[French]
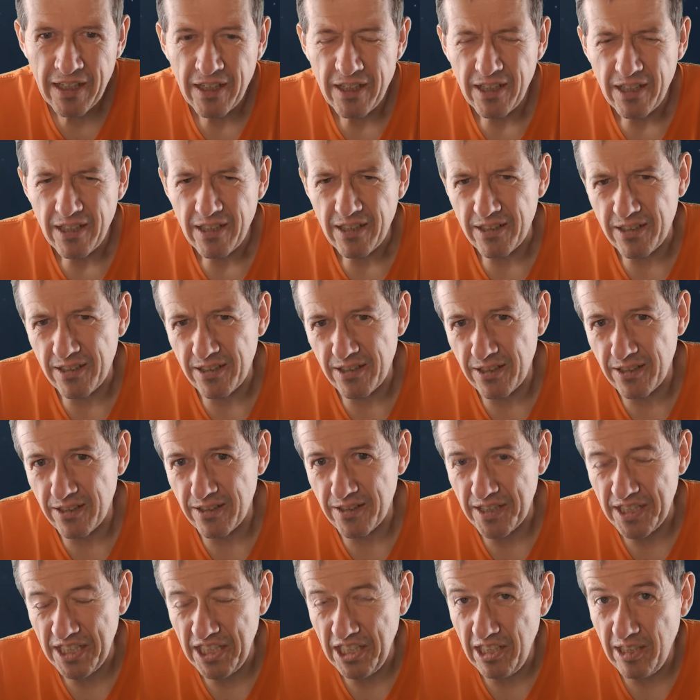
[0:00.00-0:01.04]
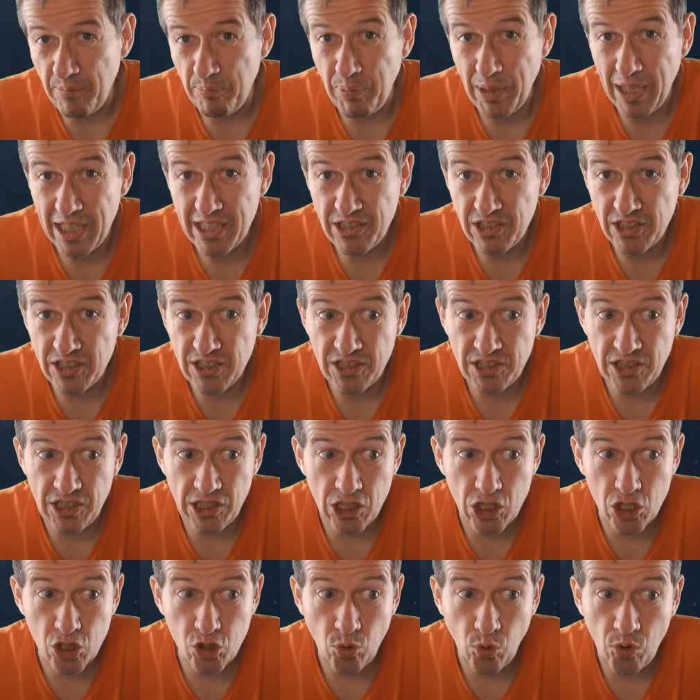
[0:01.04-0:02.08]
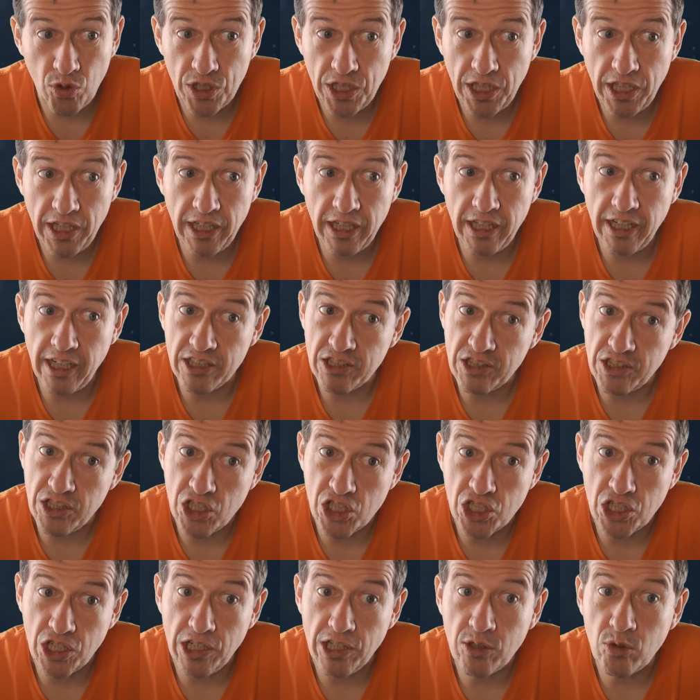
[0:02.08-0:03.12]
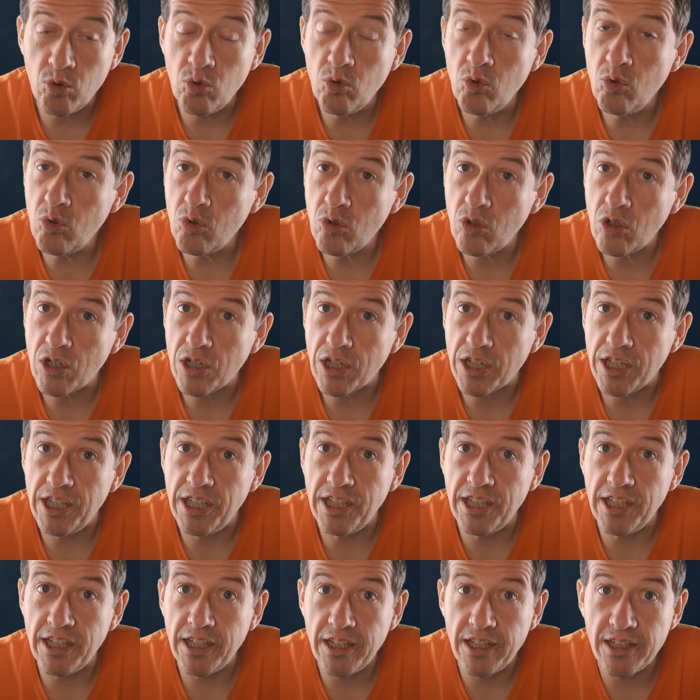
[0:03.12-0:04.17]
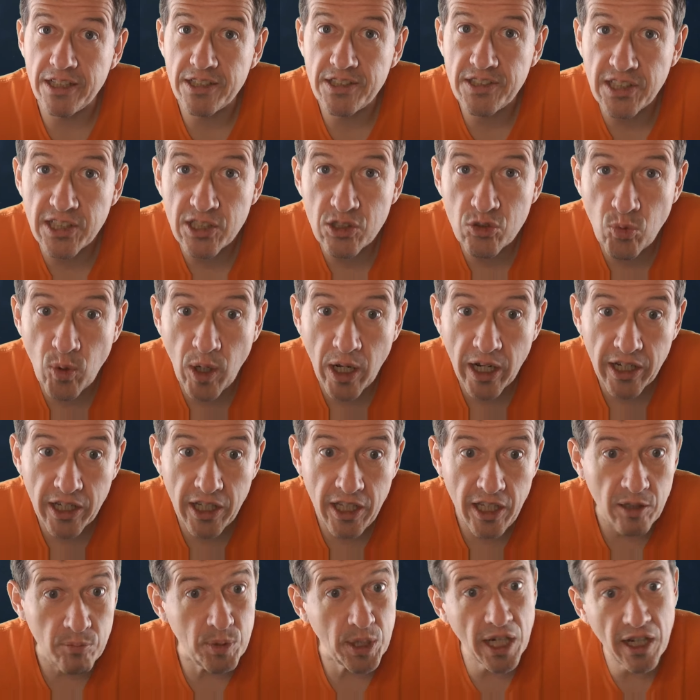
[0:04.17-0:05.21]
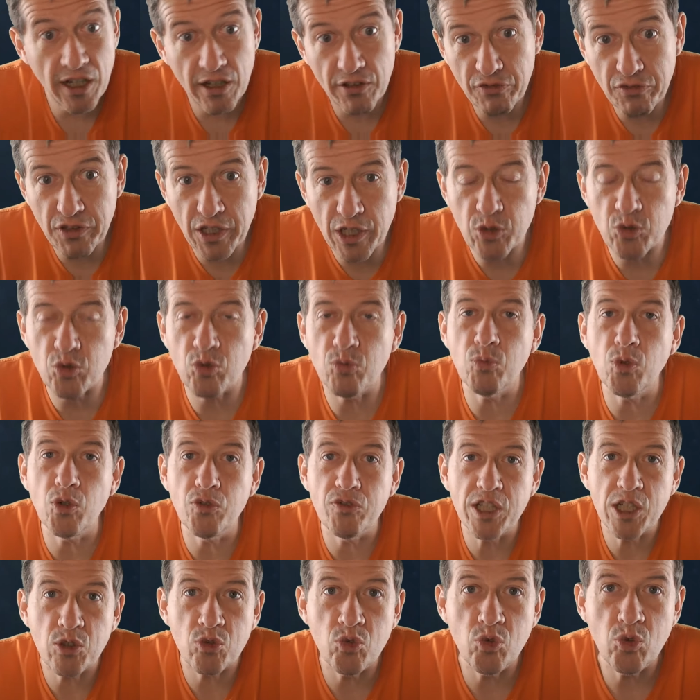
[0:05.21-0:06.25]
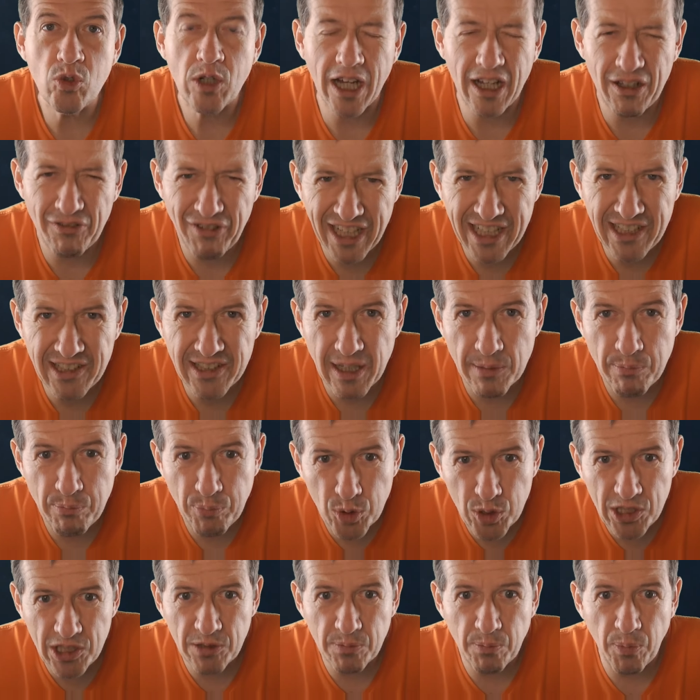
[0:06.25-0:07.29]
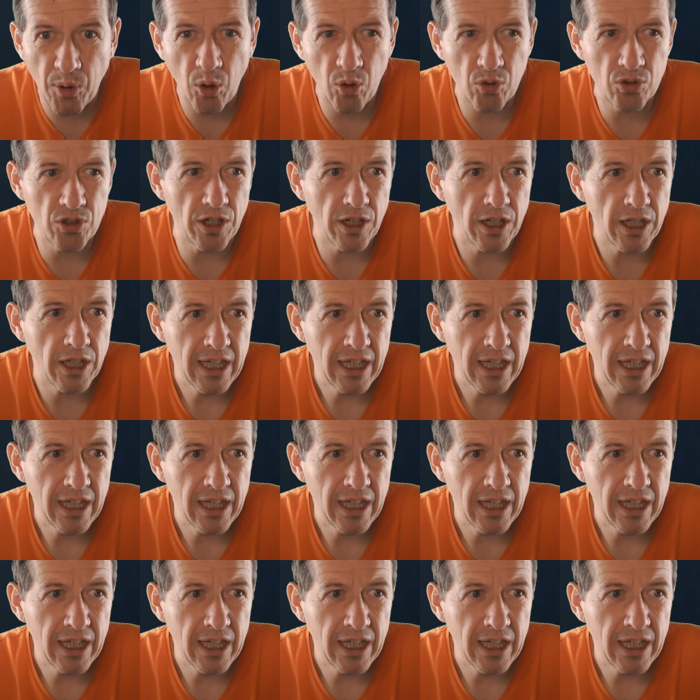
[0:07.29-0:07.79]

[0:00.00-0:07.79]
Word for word: Euh, il y passe ses journées à sécher les cours et ses soirées eh bien, à faire de mauvais coups avec sa petite bande.